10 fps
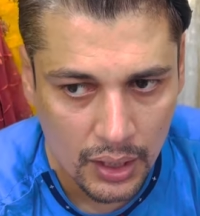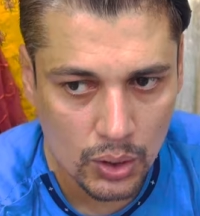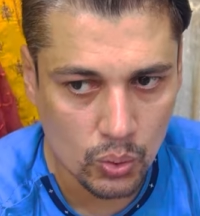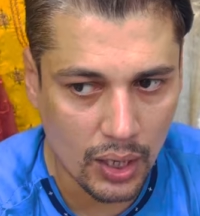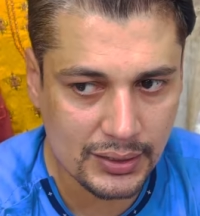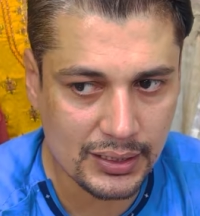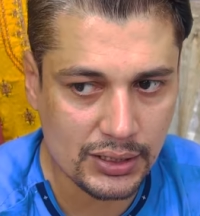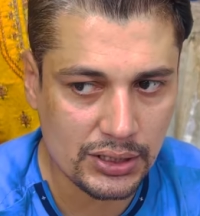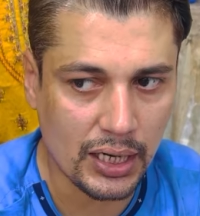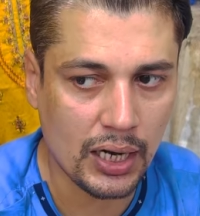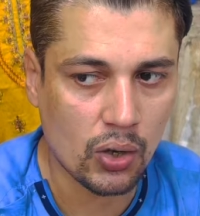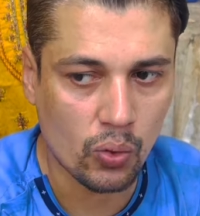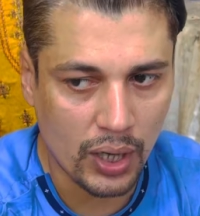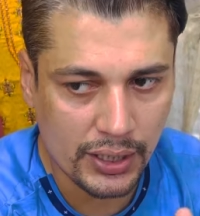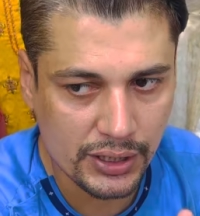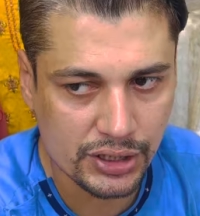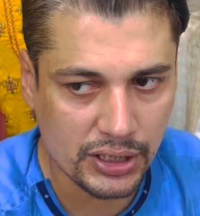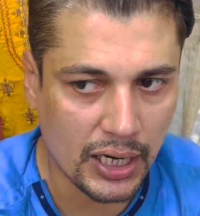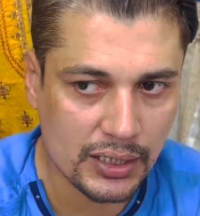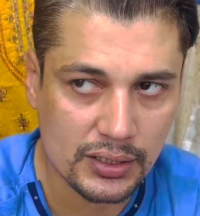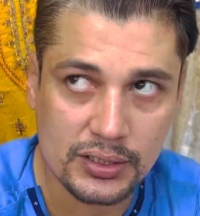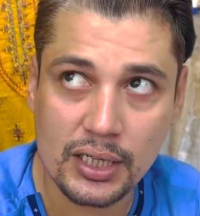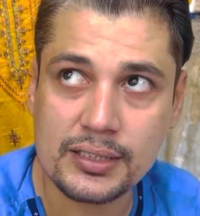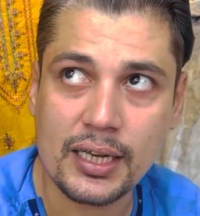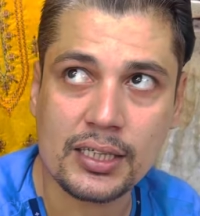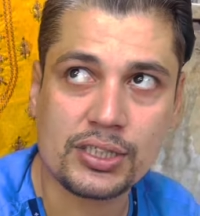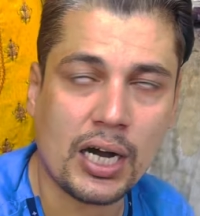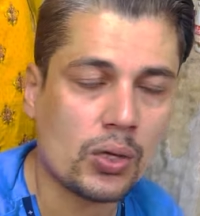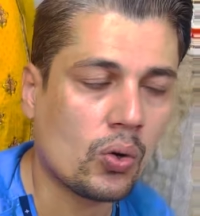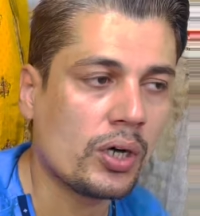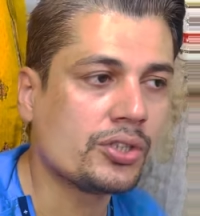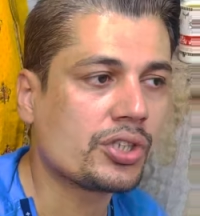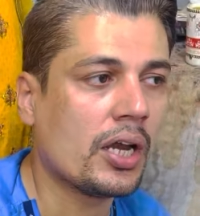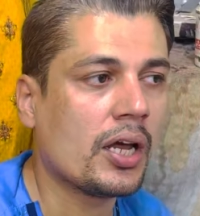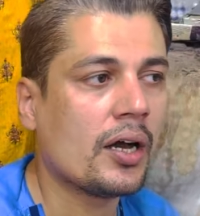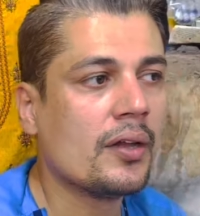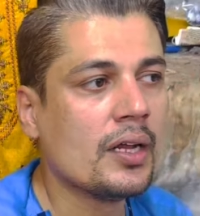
तो आज से इनशाला वाइटी स्टार्ट सिलसिला स्टार्ट होगा इनशाला